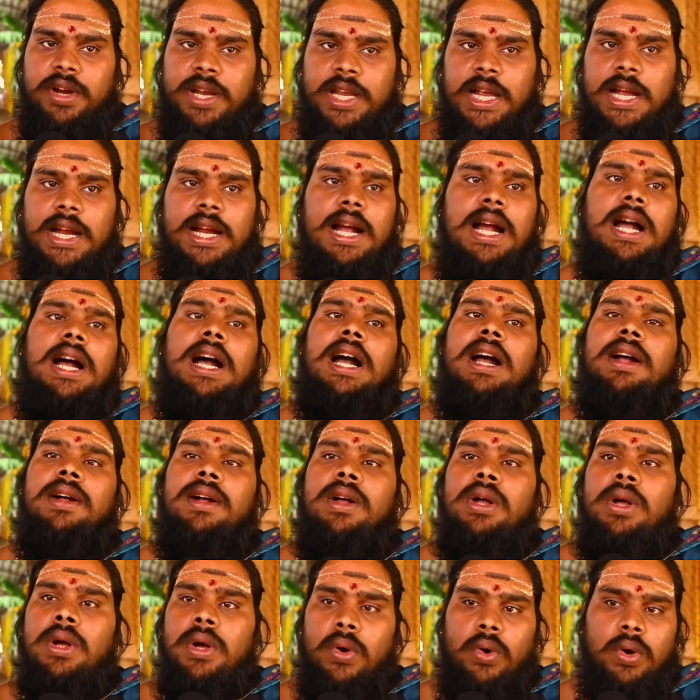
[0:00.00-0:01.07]
ముఖ్యంగా
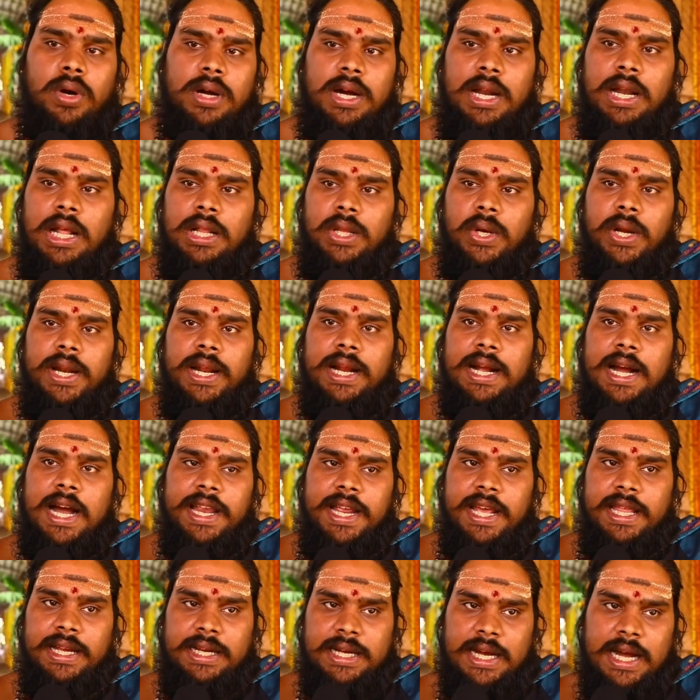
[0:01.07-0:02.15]
ఒకళ్ళతోని
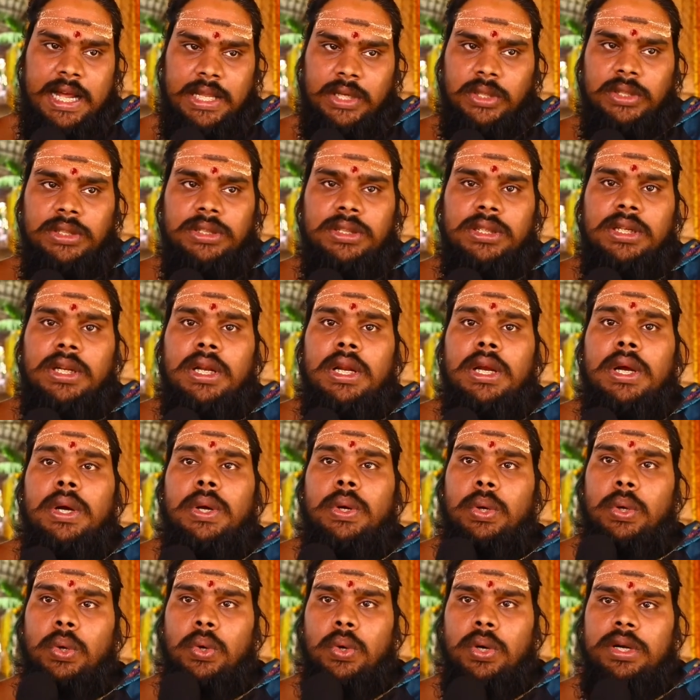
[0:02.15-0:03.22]
కాయేది కాదు
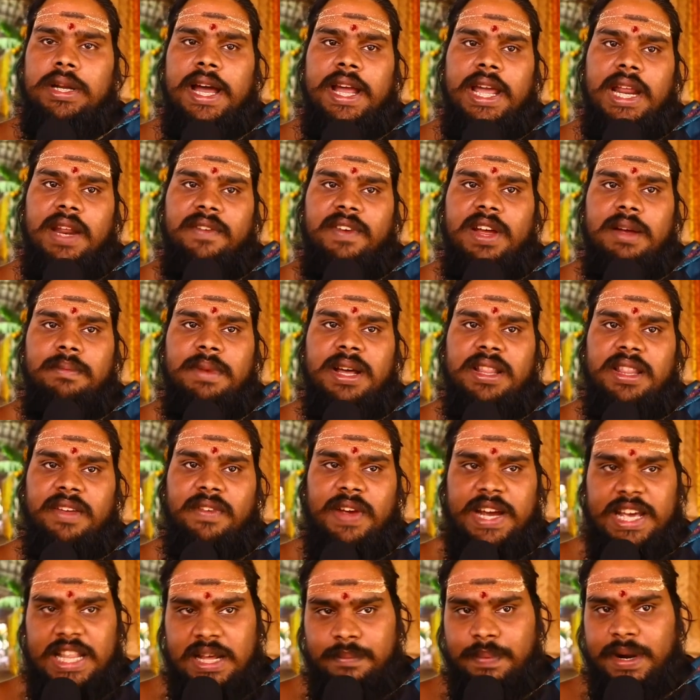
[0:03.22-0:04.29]
నూట మంది
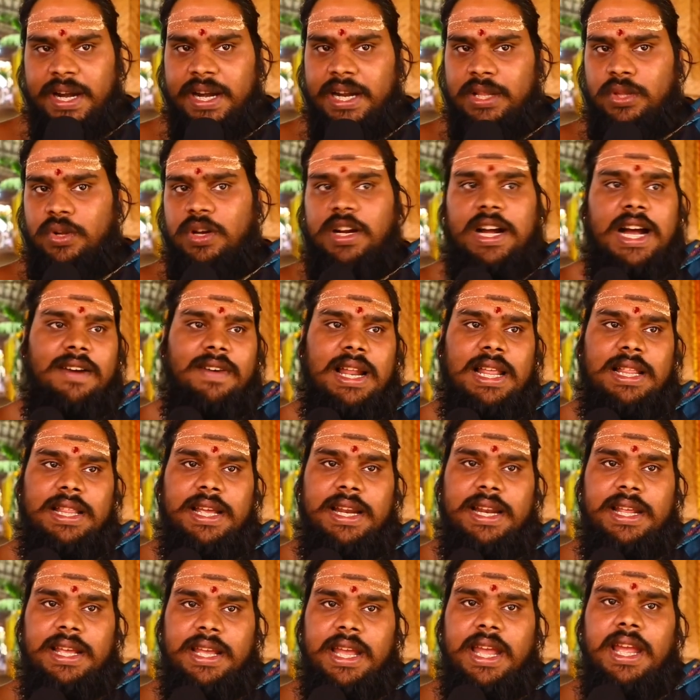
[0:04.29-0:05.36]
వేద పండితులు కావాలి
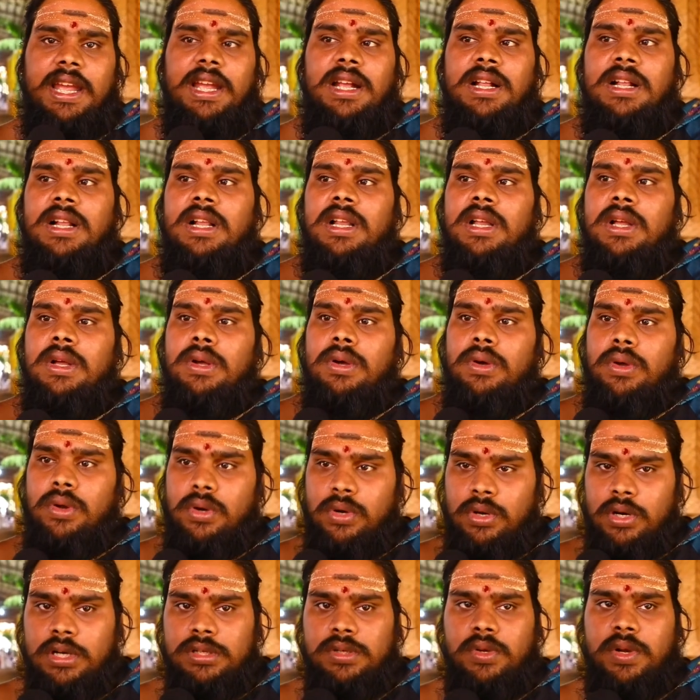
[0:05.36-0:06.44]
దీనికి
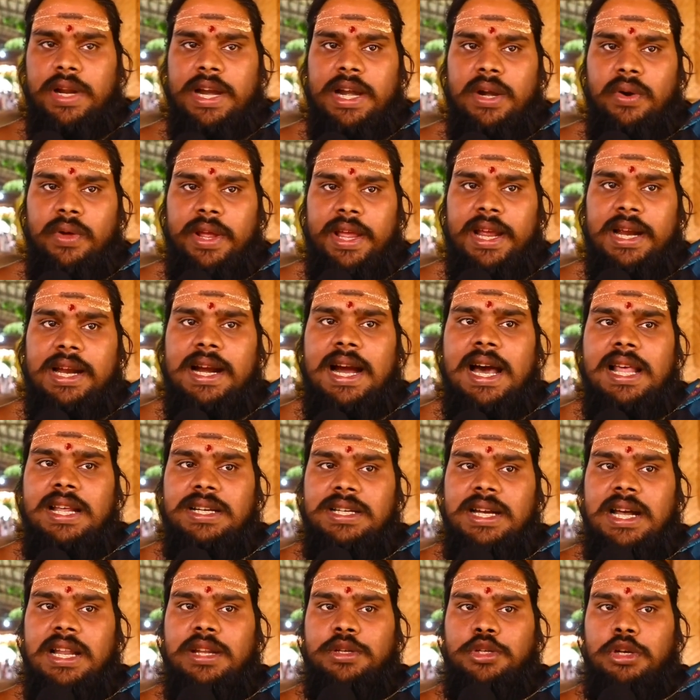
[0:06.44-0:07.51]
రోజు రెండు
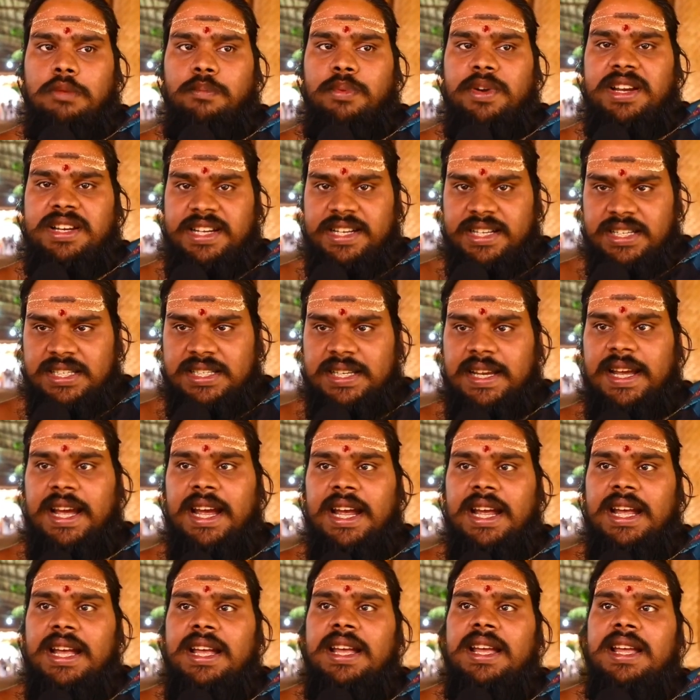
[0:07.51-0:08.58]
ఏకాదశాలు చొప్పున చేస్తే
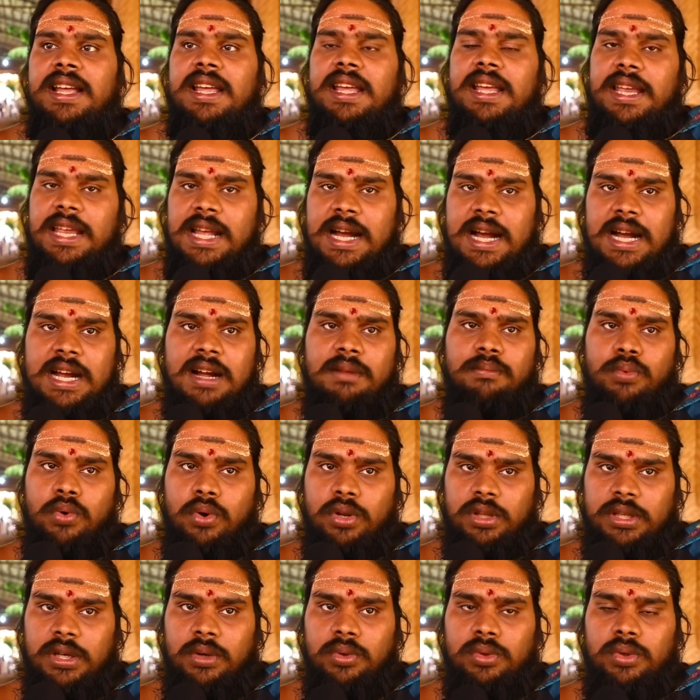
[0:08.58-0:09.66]
ఈ యాగం
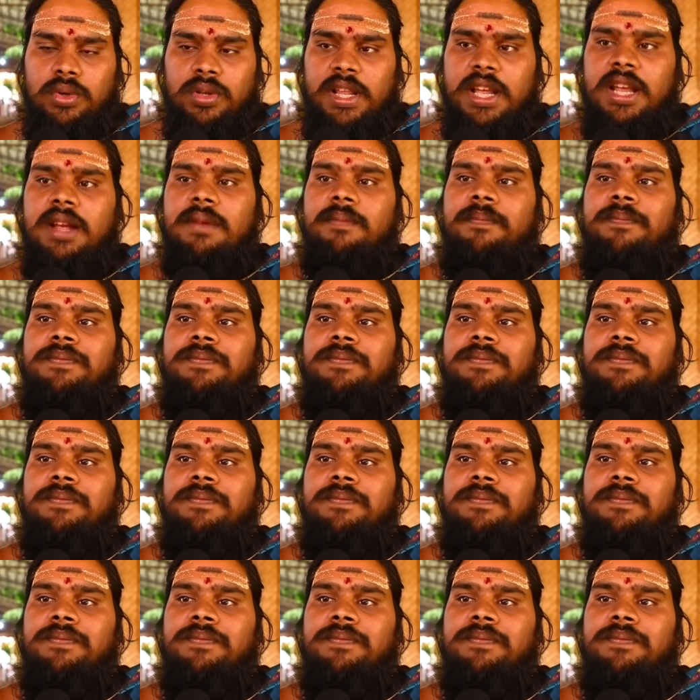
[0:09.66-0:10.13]
అవుతుంది